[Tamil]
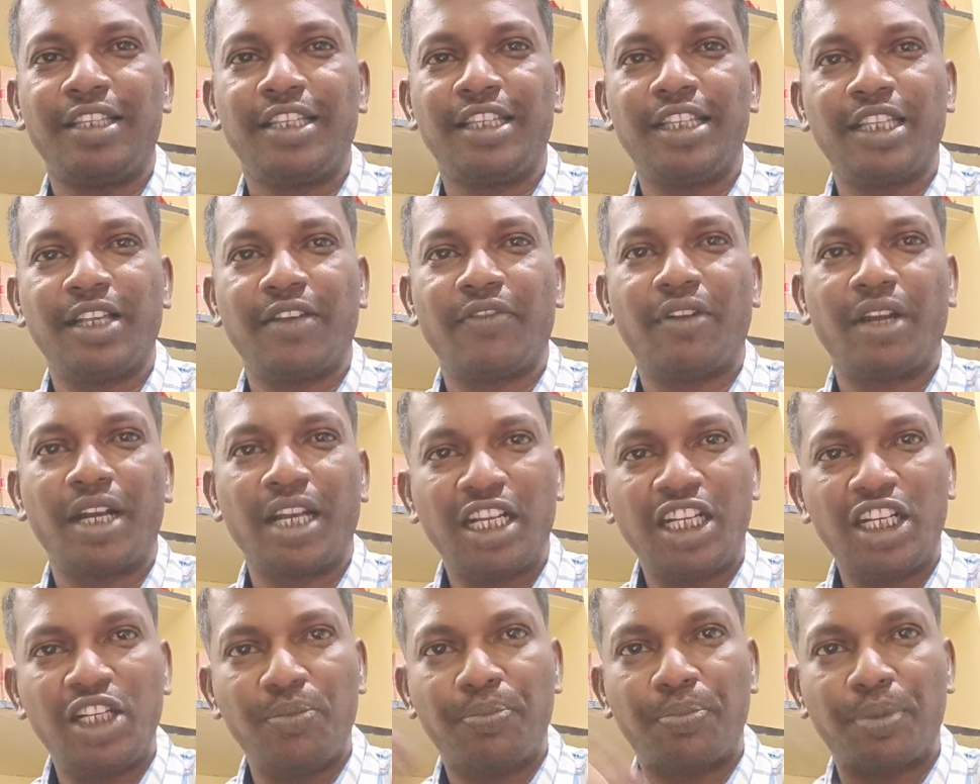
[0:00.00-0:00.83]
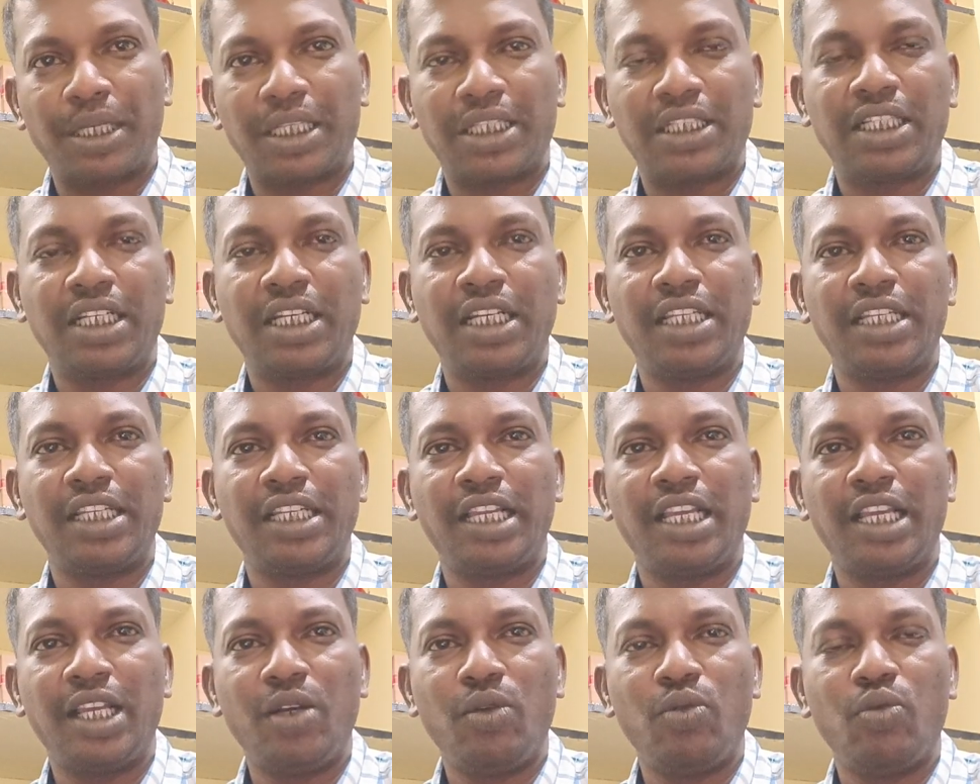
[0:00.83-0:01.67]
இந்த வழக்கு
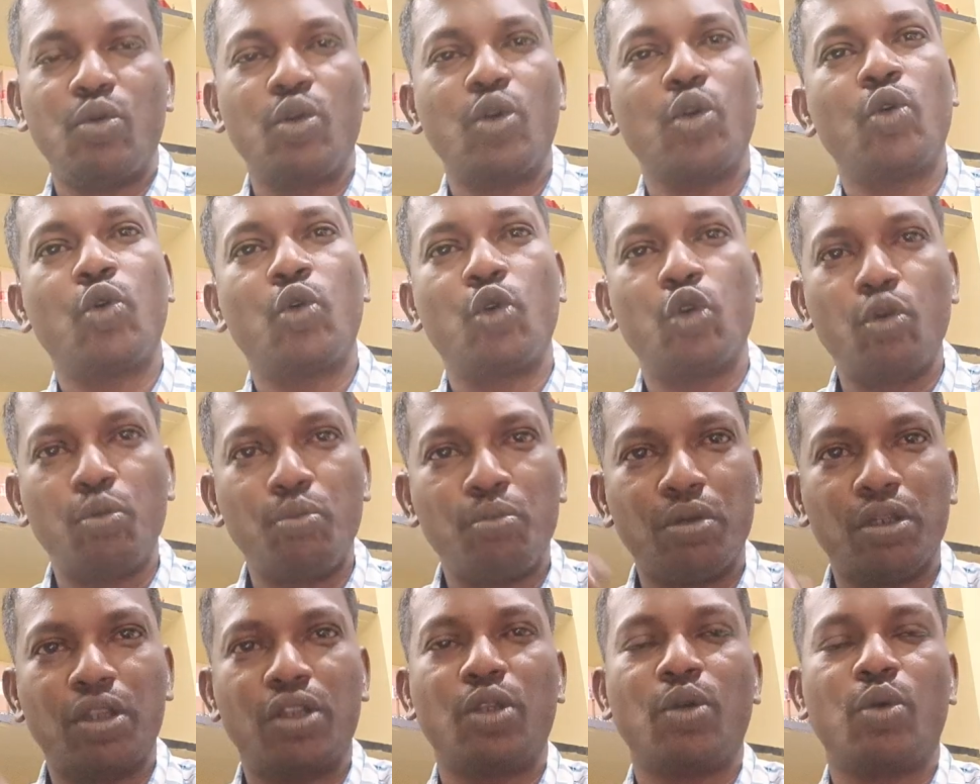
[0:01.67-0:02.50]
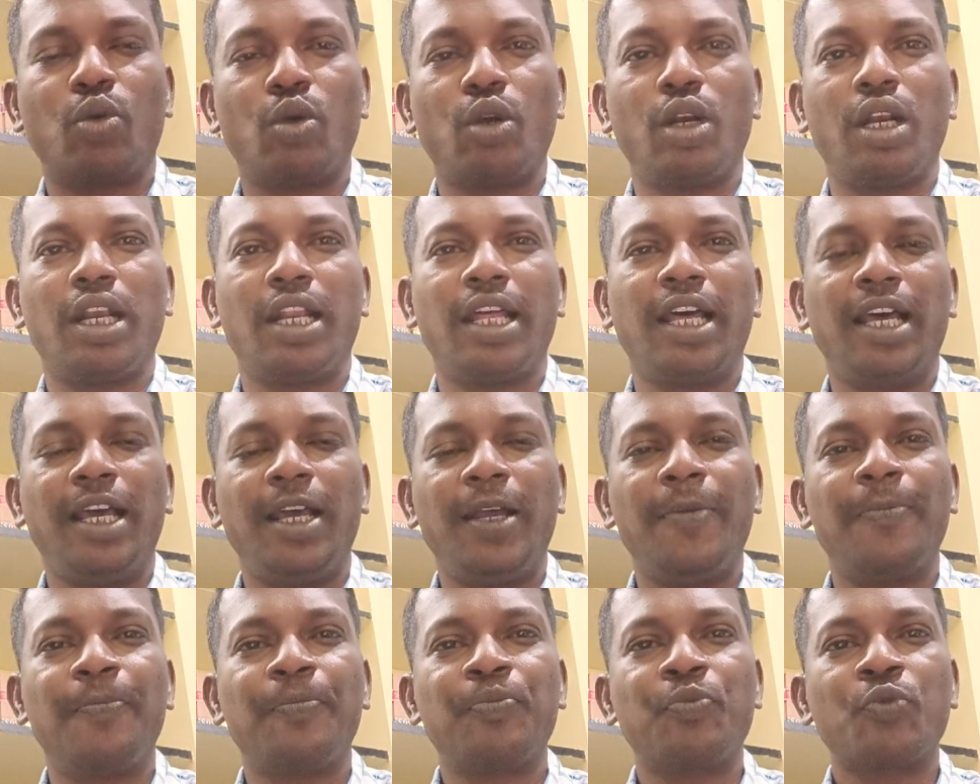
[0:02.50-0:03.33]
பிரச்சனையே ஒரு குடும்பத்துக்குள்ள
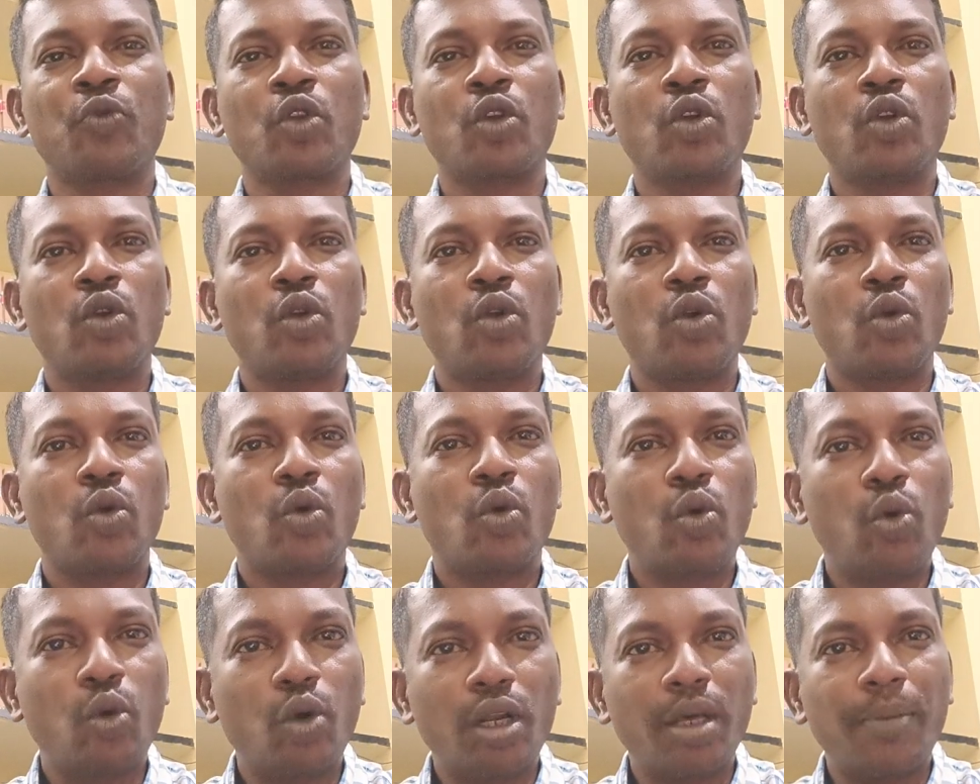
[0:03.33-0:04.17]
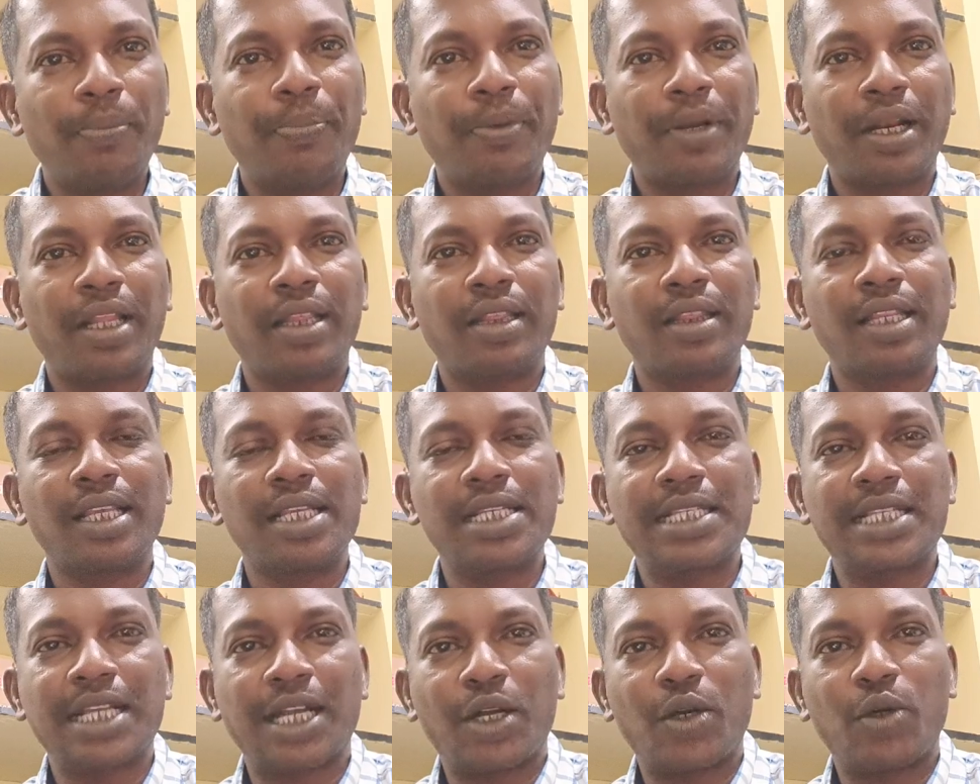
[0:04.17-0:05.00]
கூட பிறந்த
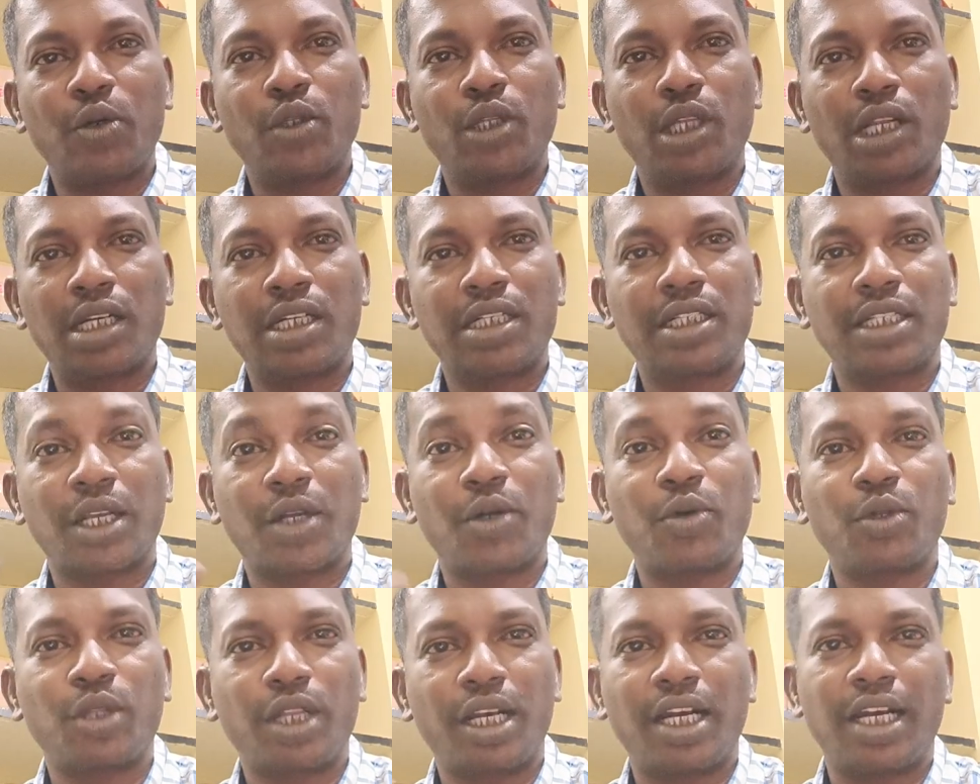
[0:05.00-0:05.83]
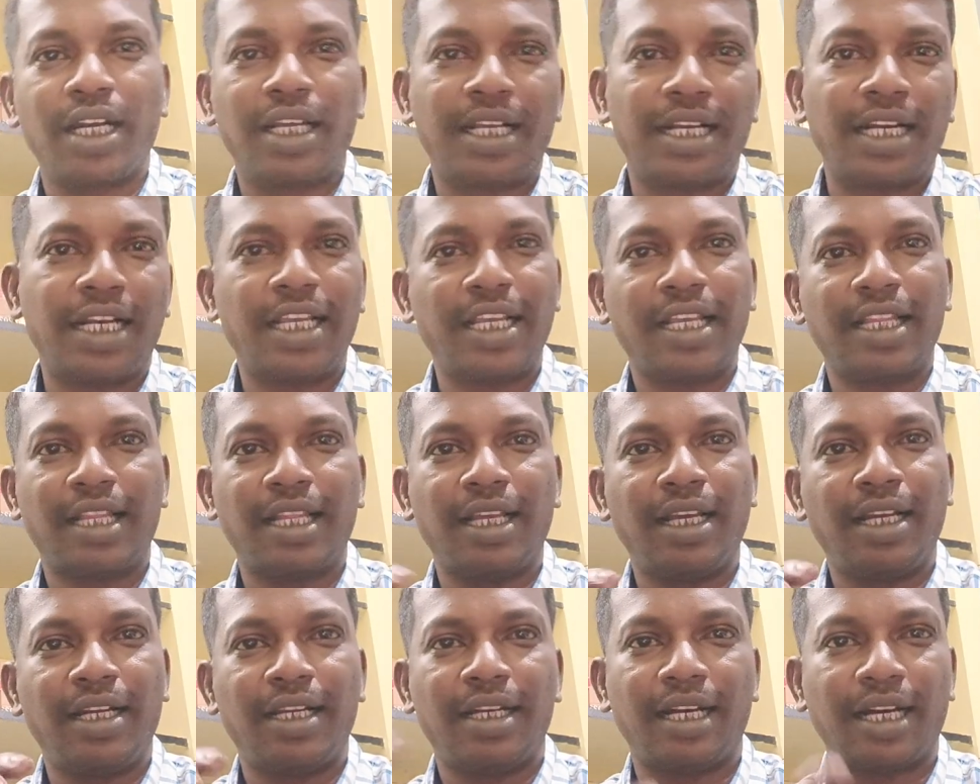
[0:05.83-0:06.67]
சகோதரன் சகோதரிகளுக்கிடையே
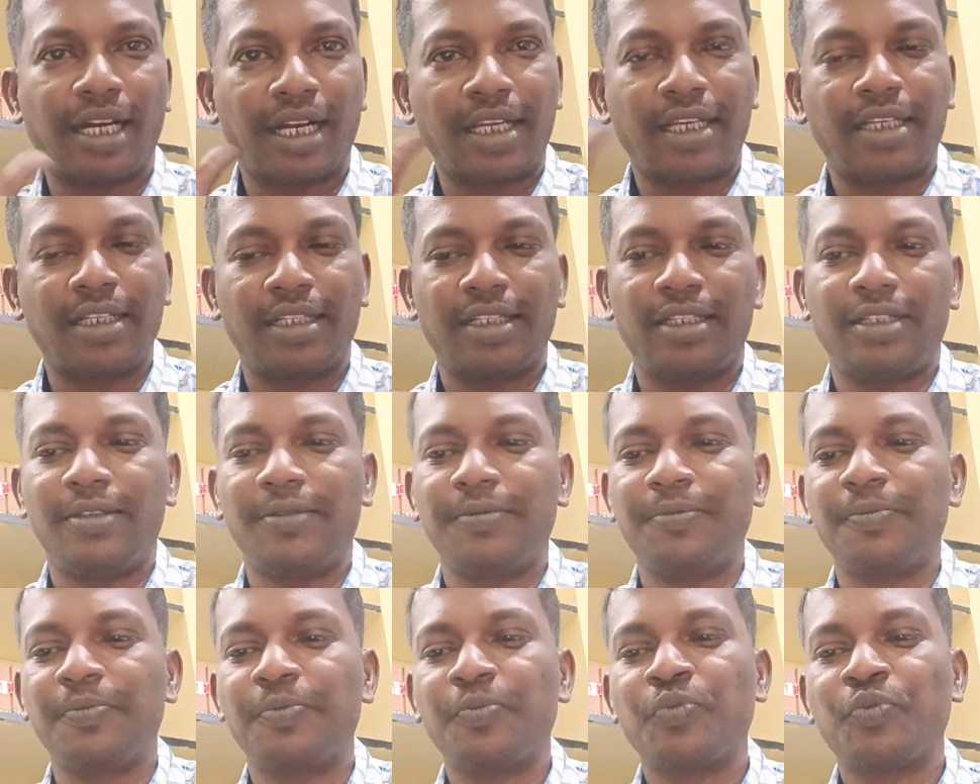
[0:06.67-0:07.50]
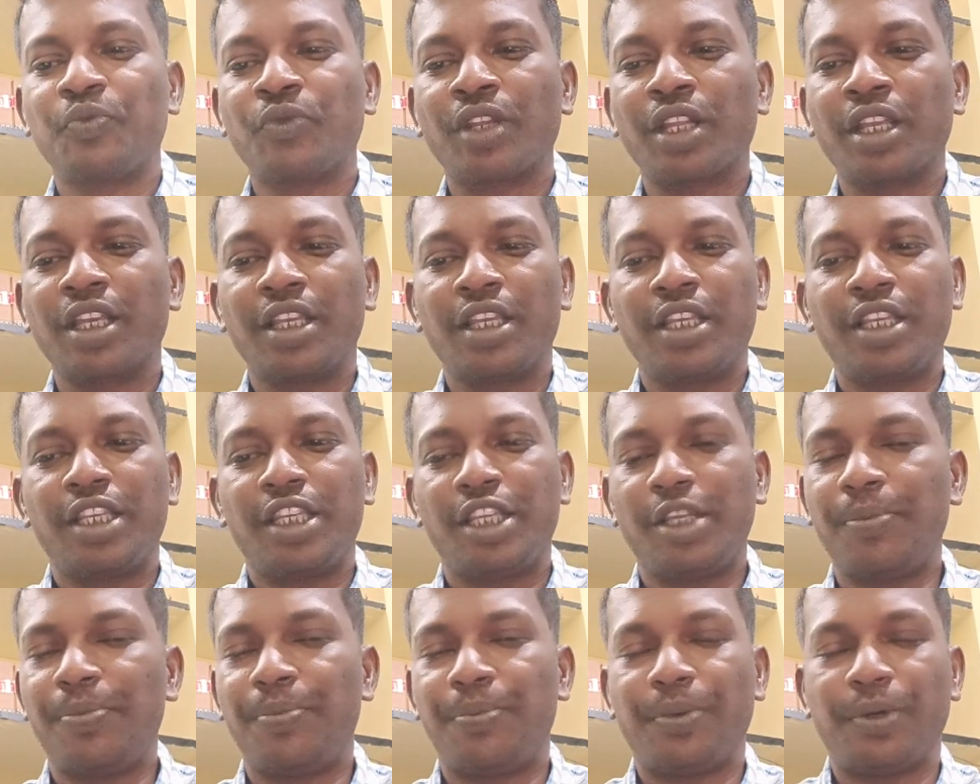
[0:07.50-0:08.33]
தான் நடக்குது
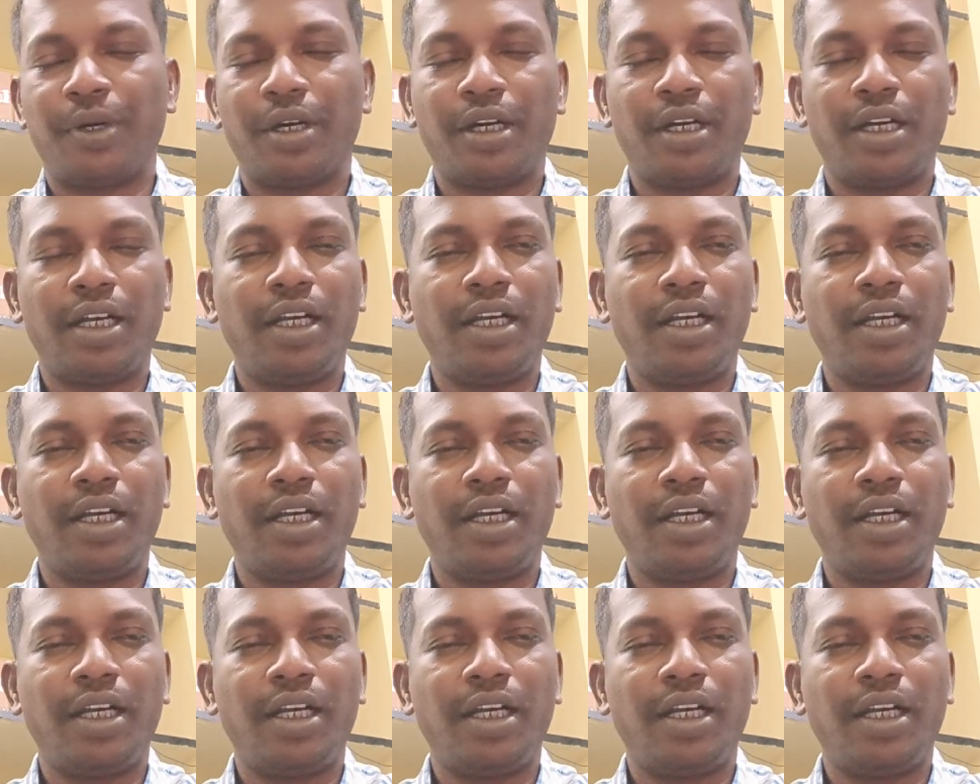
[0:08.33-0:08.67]
இப்போ